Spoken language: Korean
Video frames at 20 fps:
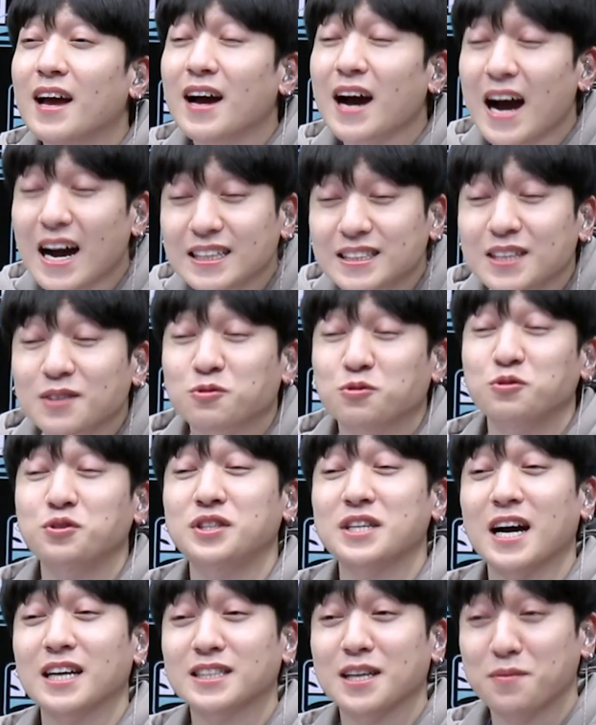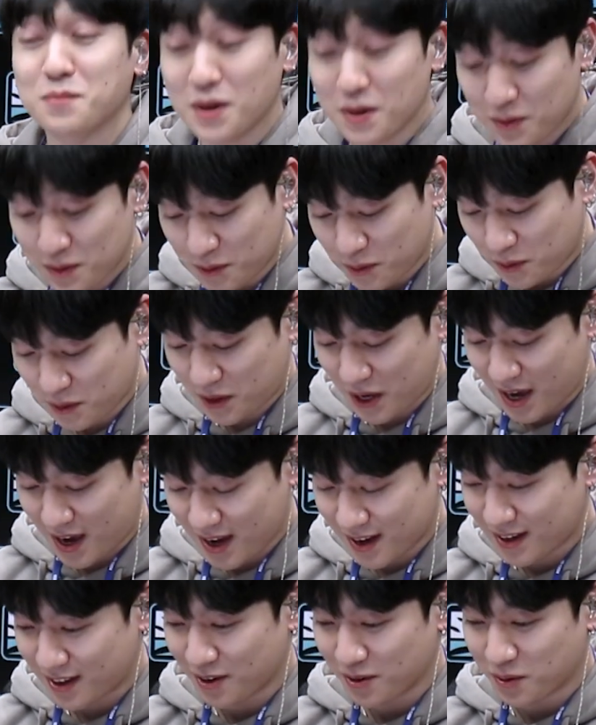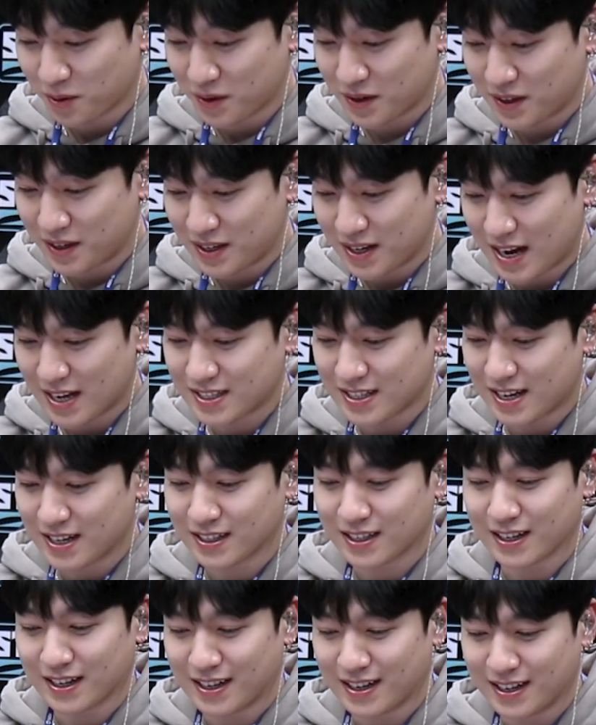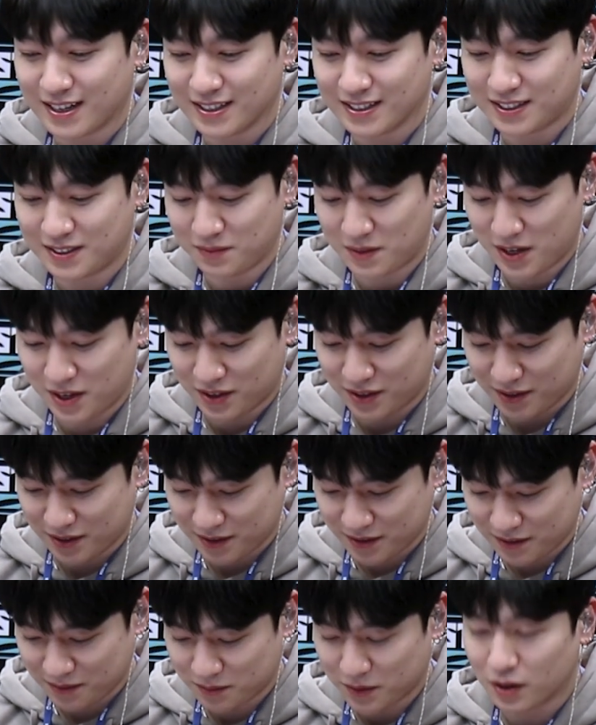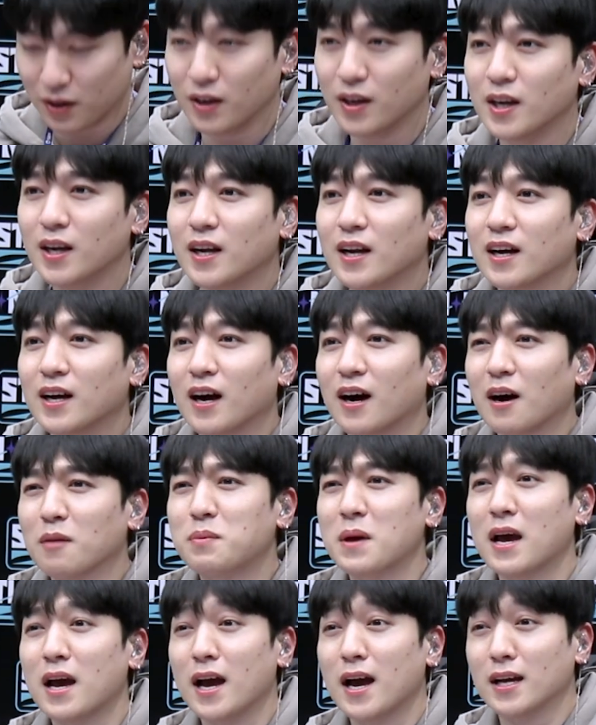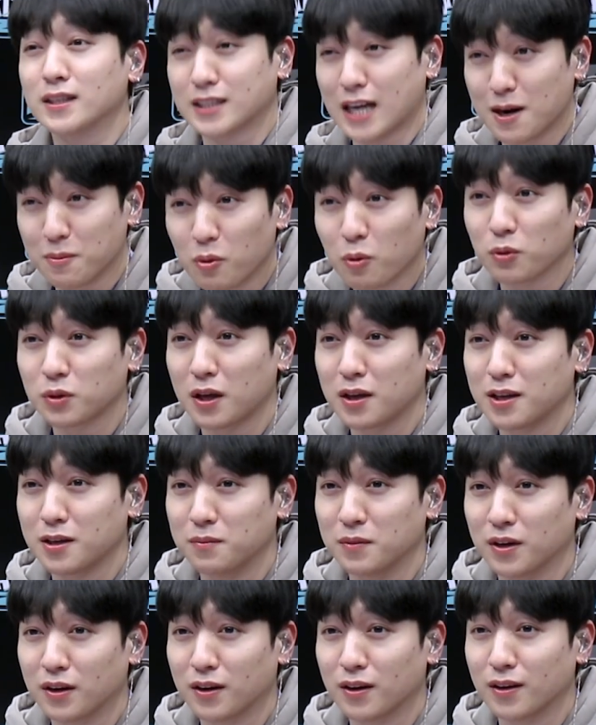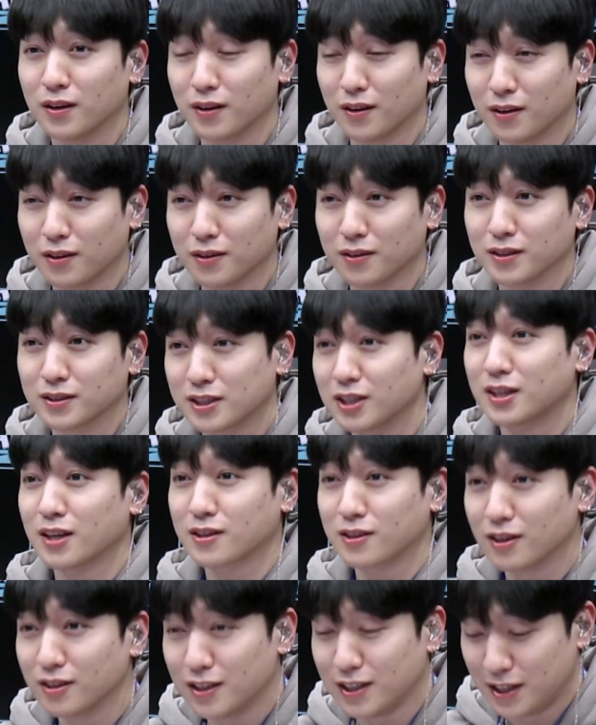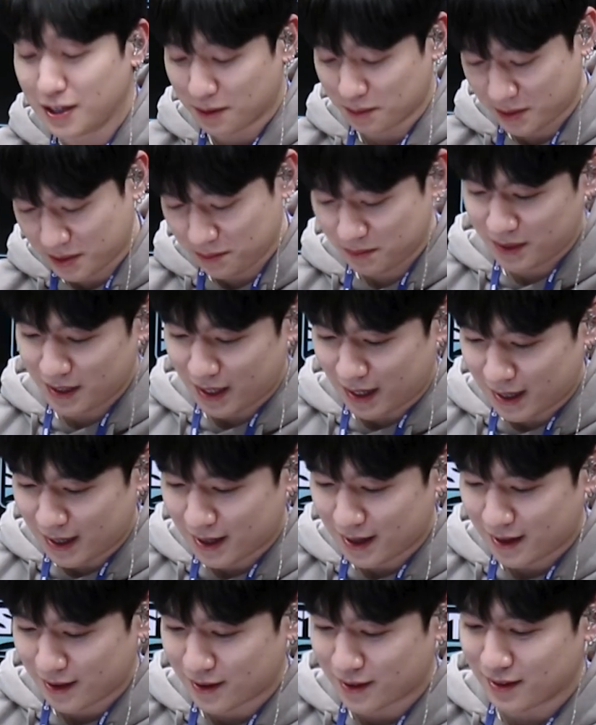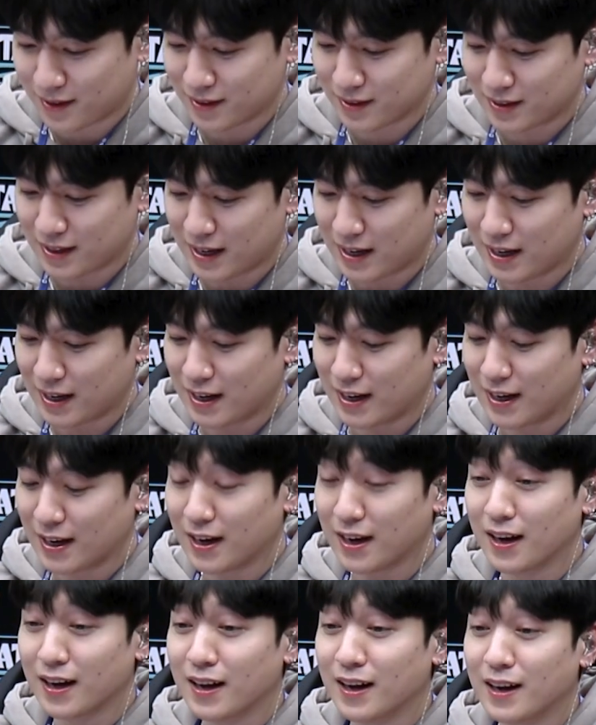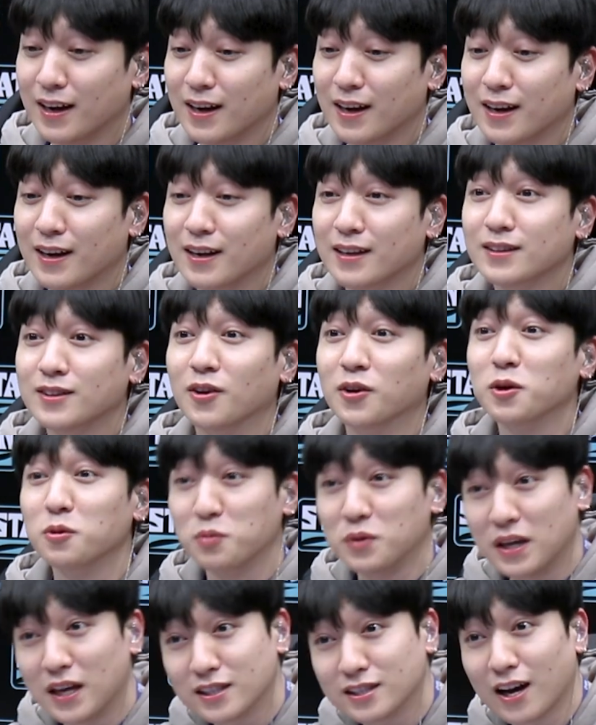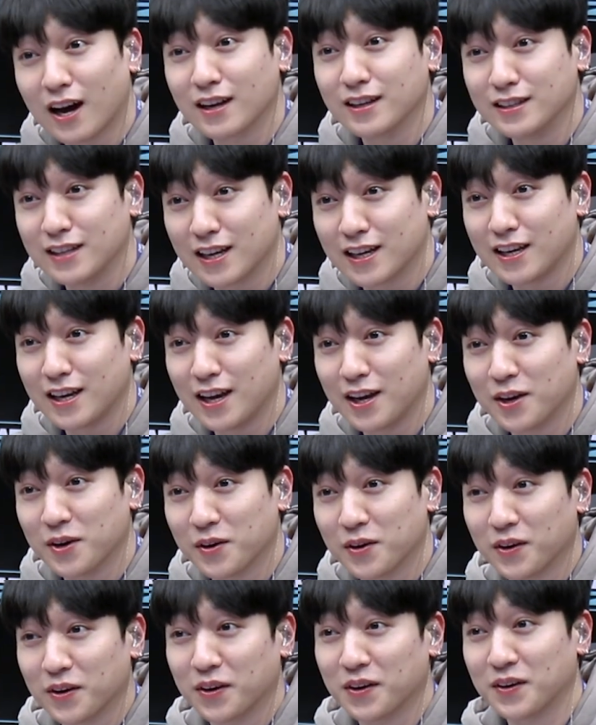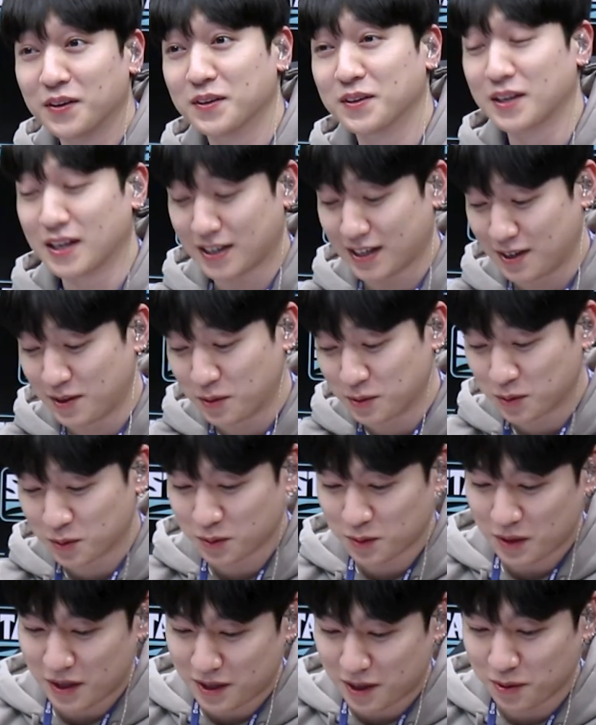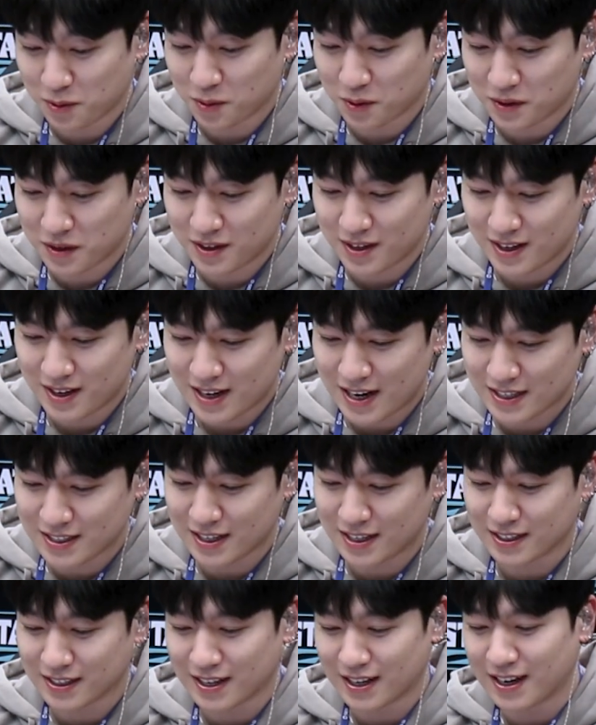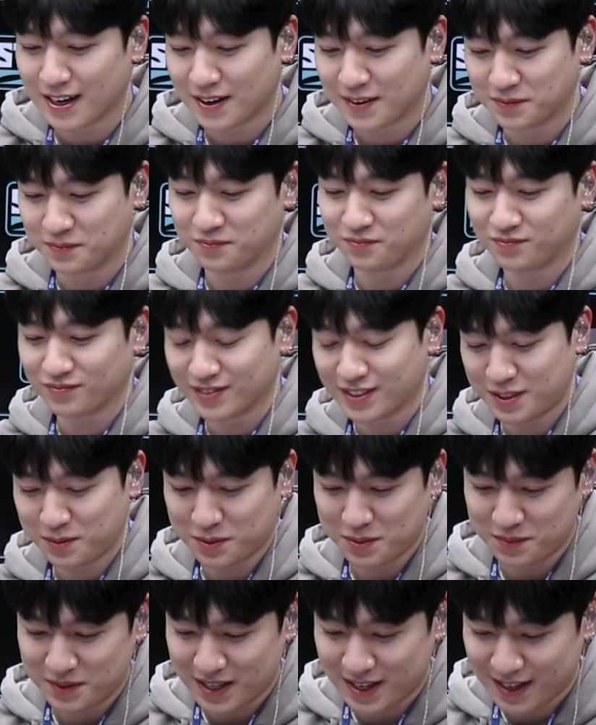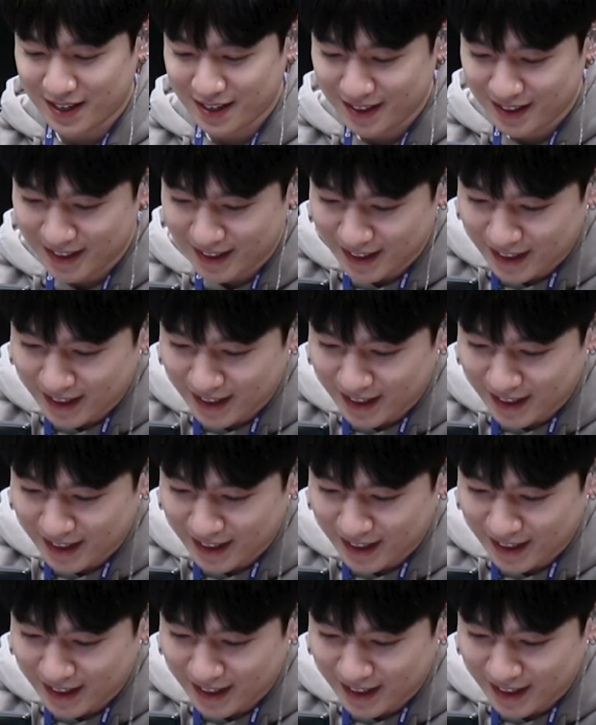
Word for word: 하자 굳이 하자면 요렇게 경고를 하지 않을까 싶네요. 뭐 앞에 잘 보고 댕기면 어 절대 그런 일이 없습니다. 어다 너를 위해서 하는 얘기예요. 약간 요 정도의 경고를 하지 않을까 음, 싶습니다.